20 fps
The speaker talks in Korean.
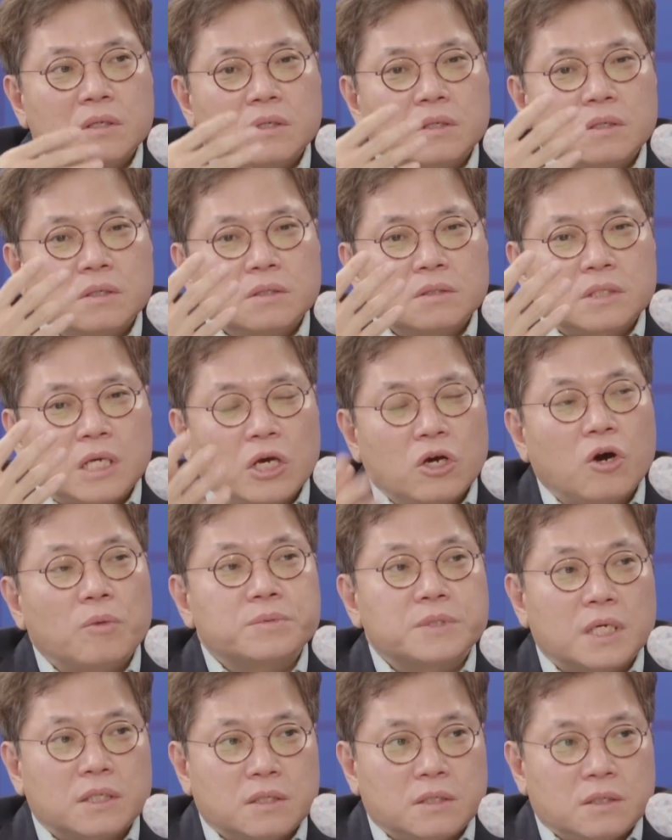
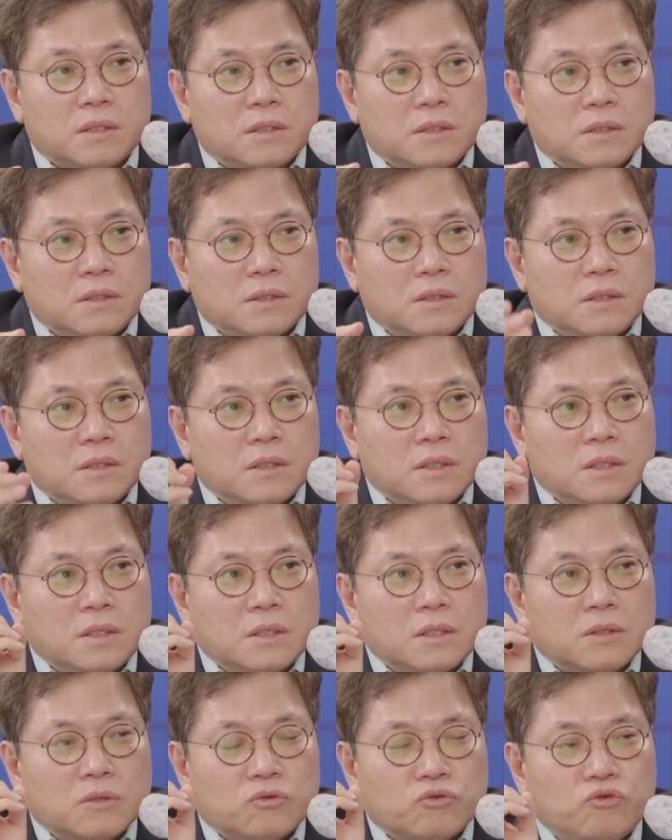자영업자들, 음.
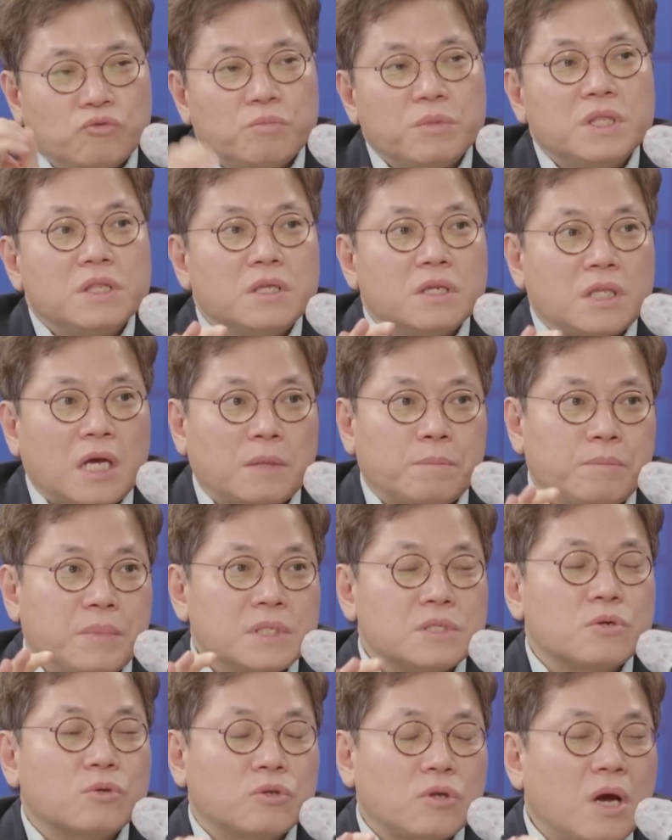국민들이 다
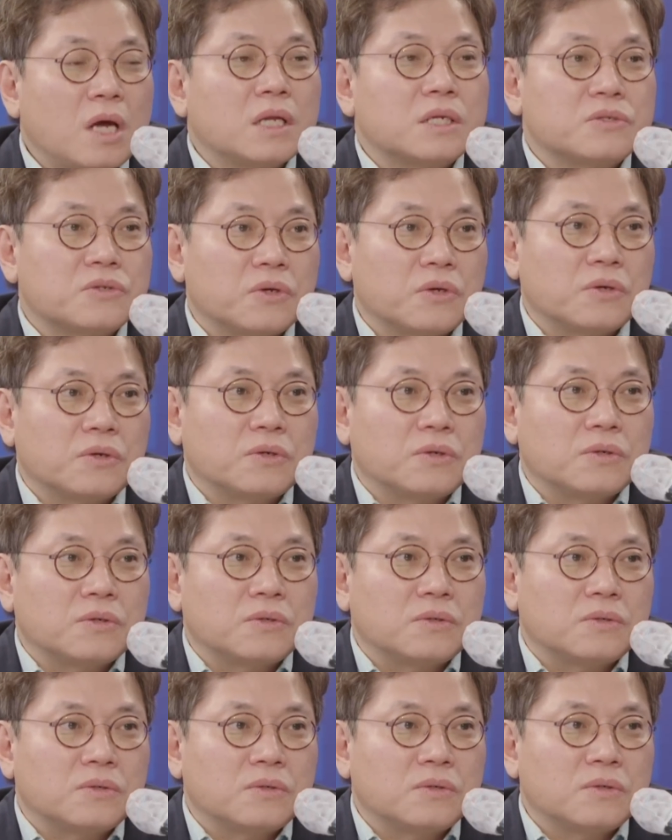빚으로
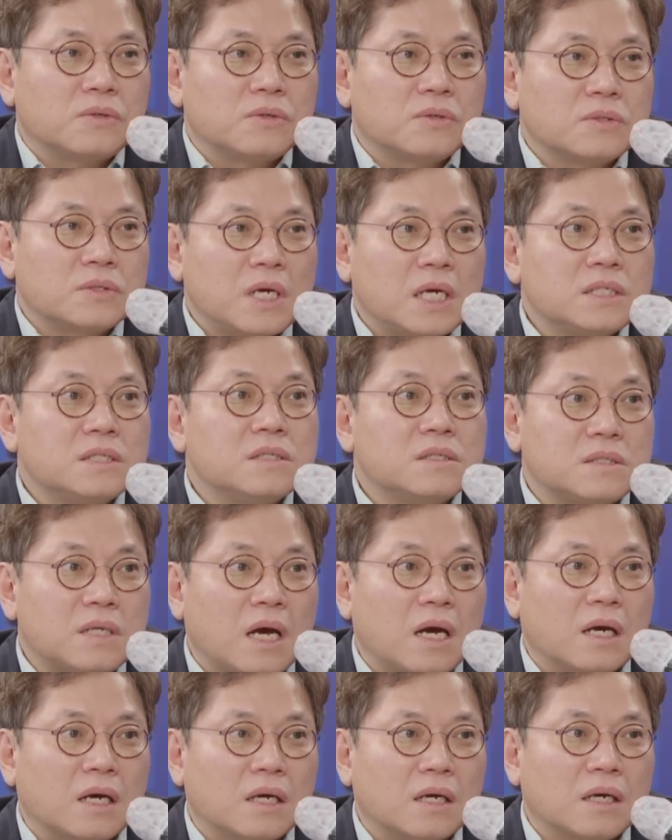떠안았어요. 네.
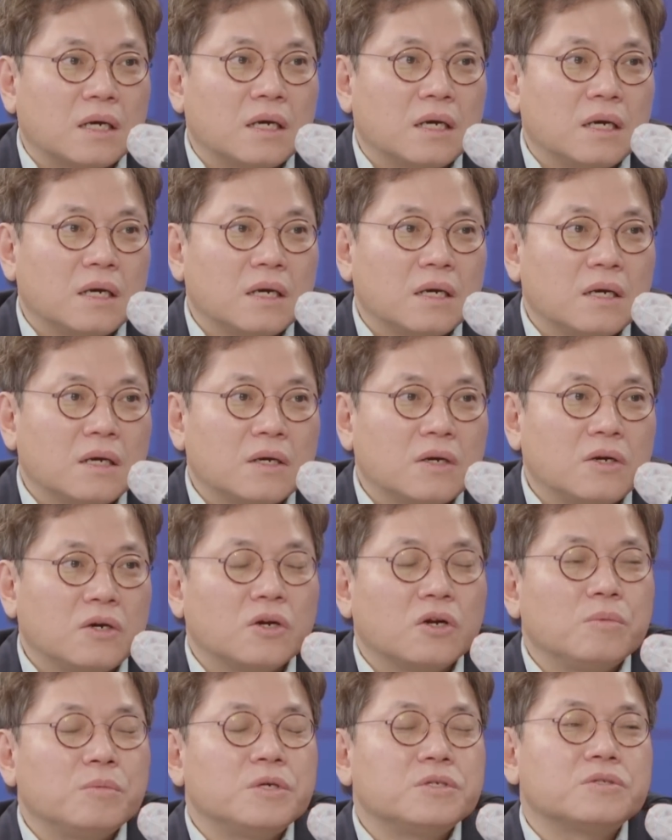사실상
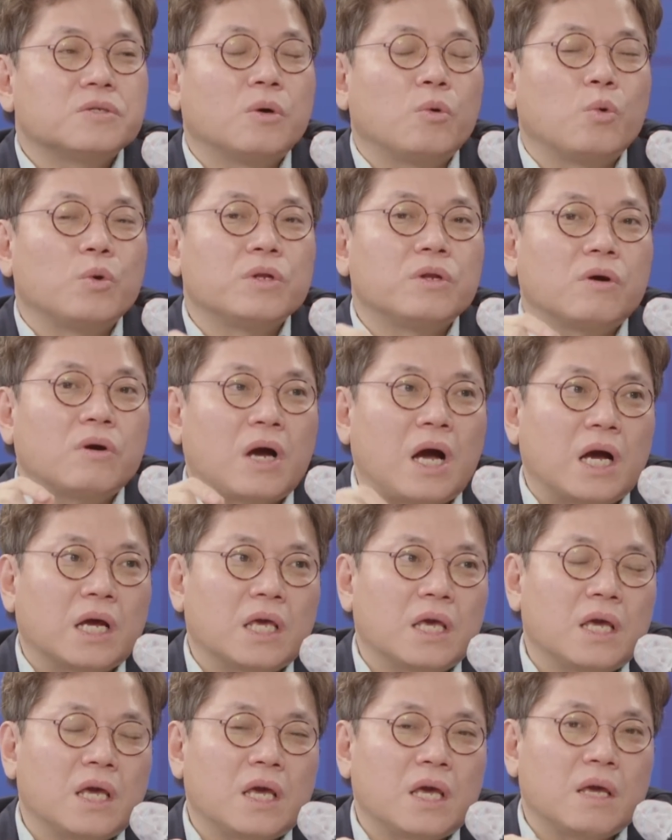그러면서 오히려
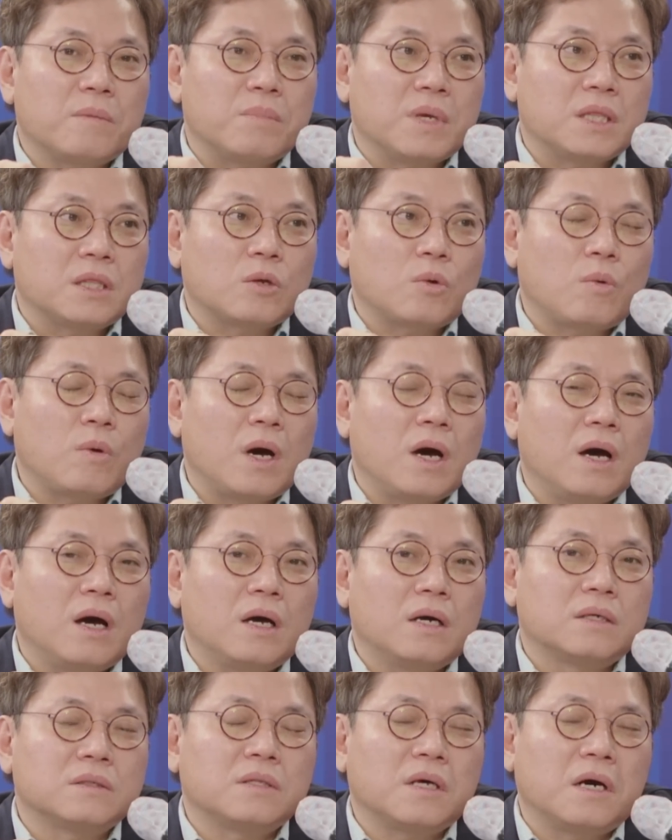가계 빚과
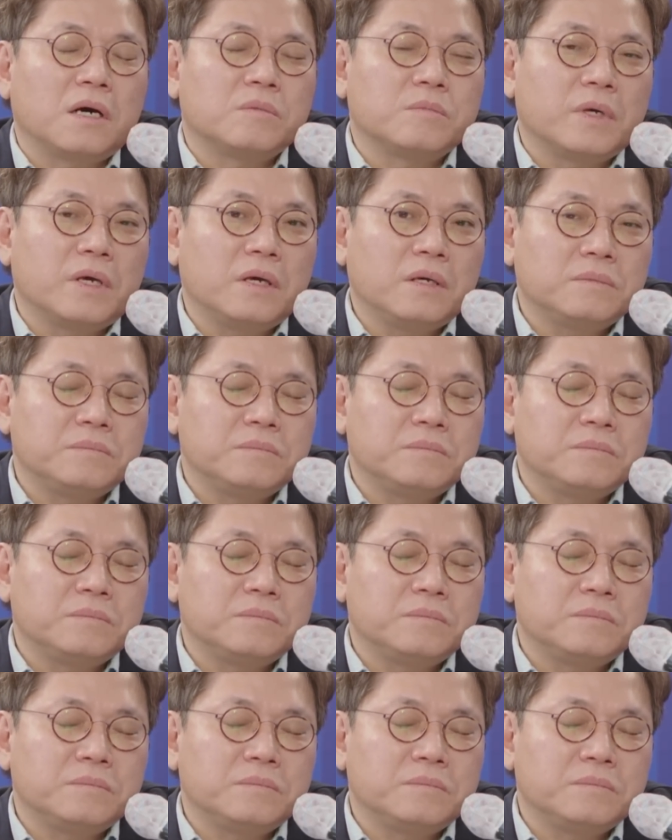음. 그 다음에